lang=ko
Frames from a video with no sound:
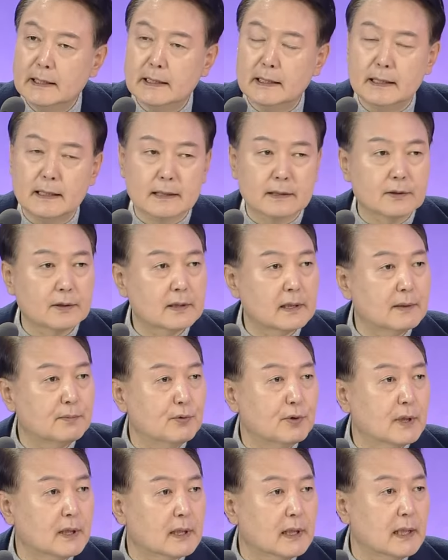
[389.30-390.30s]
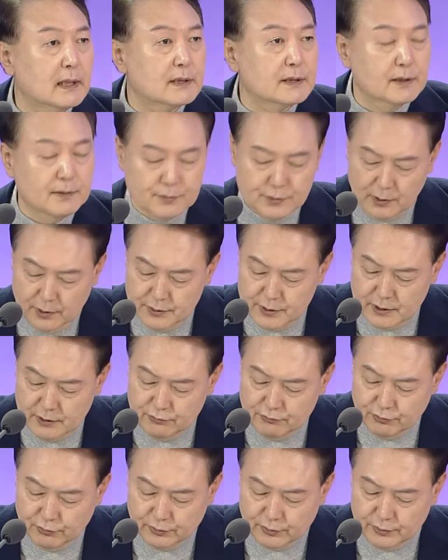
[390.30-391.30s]
예, 그러다 보니까 지금
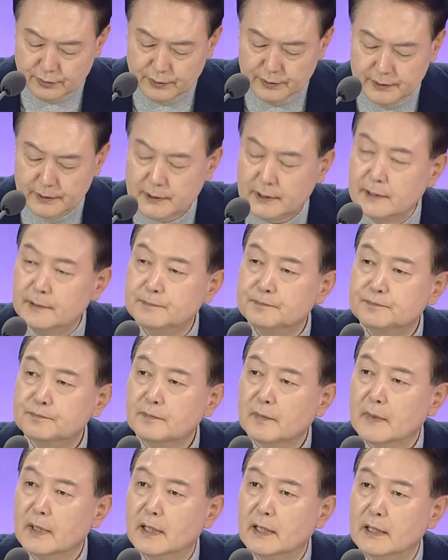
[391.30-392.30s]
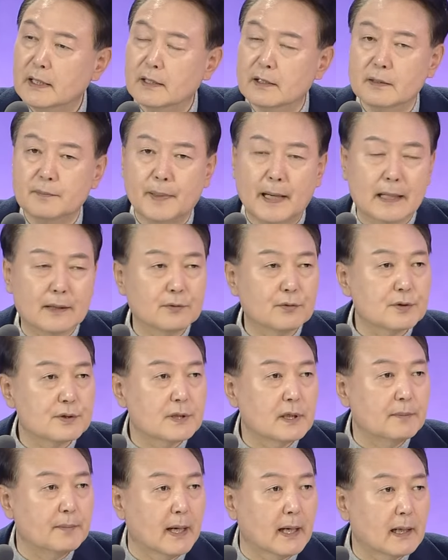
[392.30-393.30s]
선진국들은 이런
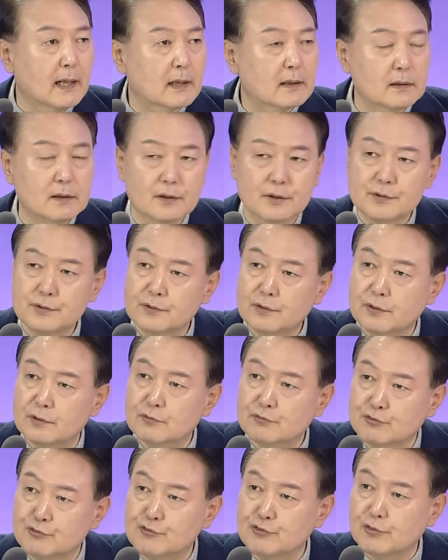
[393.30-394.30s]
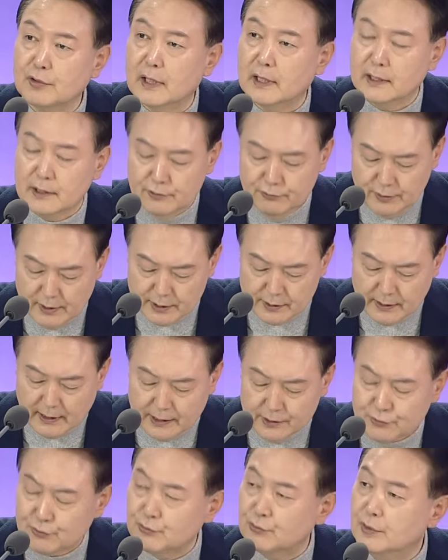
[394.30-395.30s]
반도체 메가 클러스터를 구축하기 위해서
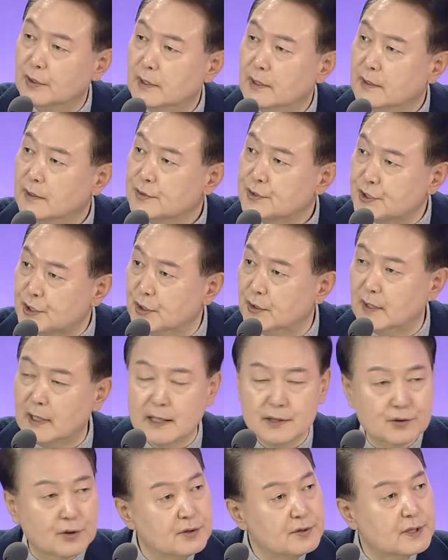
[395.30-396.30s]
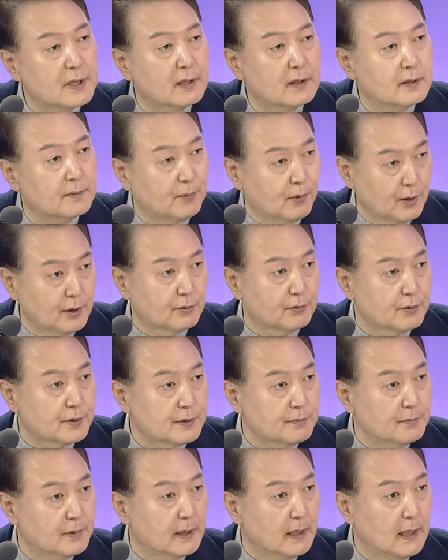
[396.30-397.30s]
아주 치열한 전쟁을 벌이고
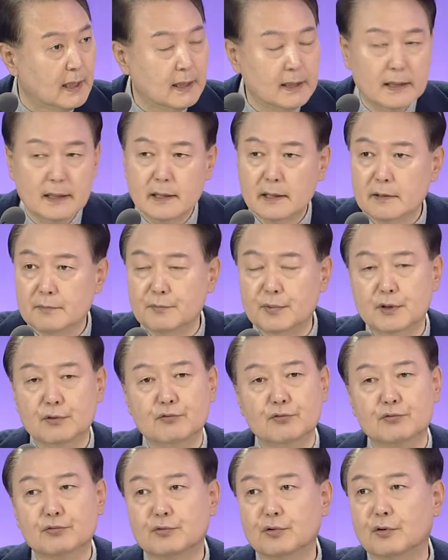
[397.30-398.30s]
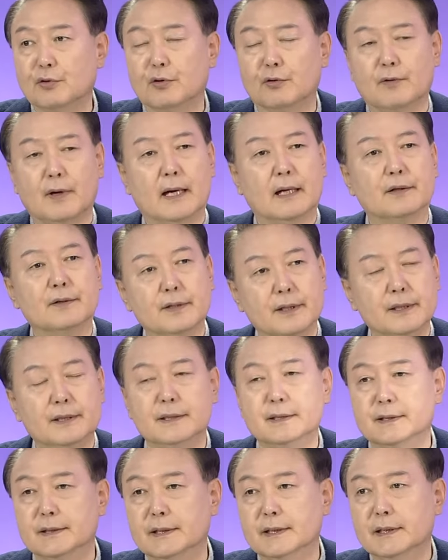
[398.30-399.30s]
있습니다. 미국도
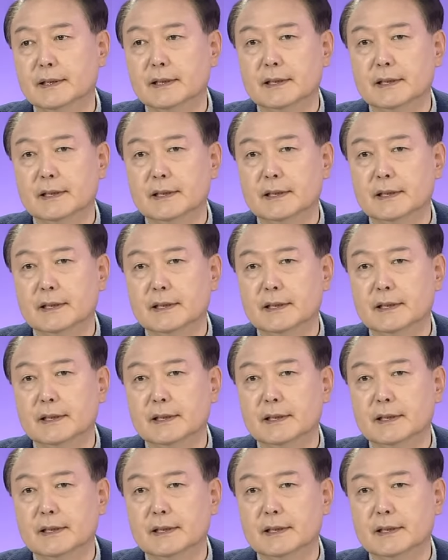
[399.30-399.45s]
과거에는